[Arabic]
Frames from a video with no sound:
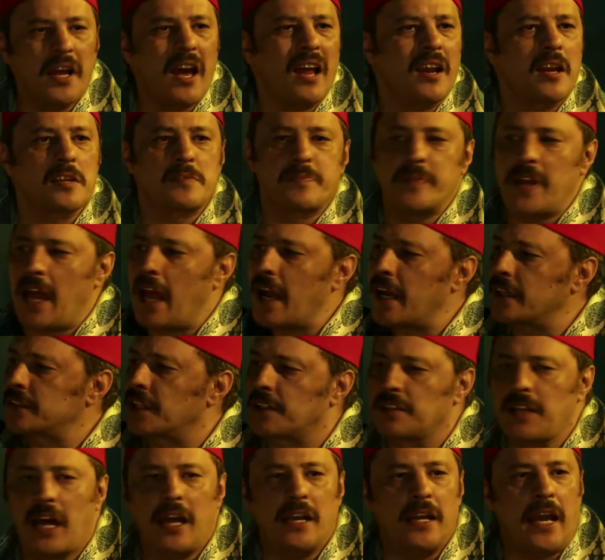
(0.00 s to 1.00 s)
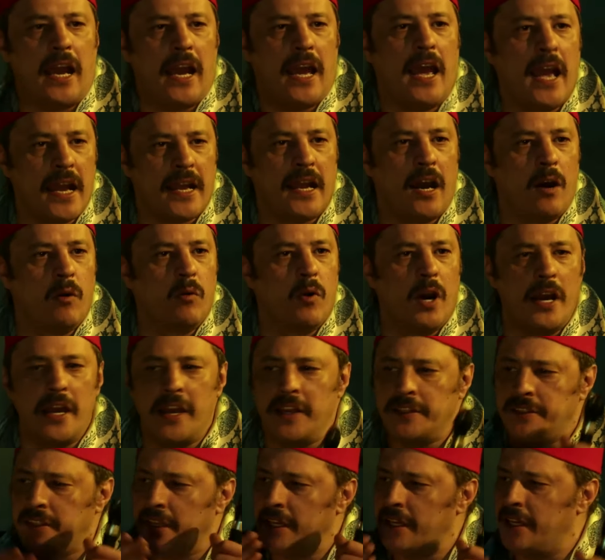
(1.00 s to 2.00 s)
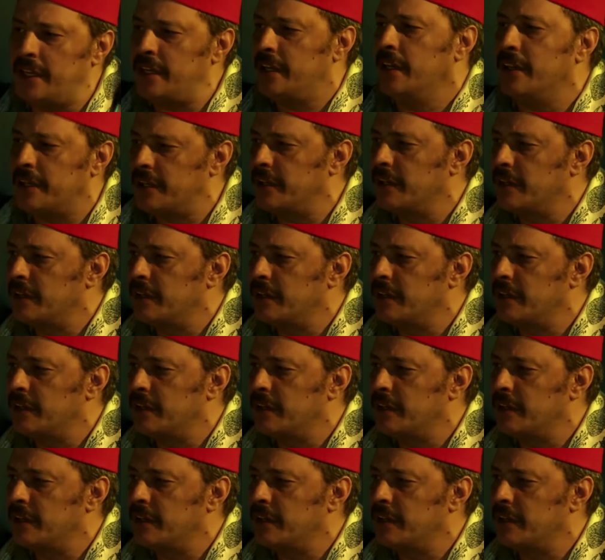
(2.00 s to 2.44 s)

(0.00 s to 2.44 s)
انا اخلص من حاجه تطلع لي حاجه هو ايه ده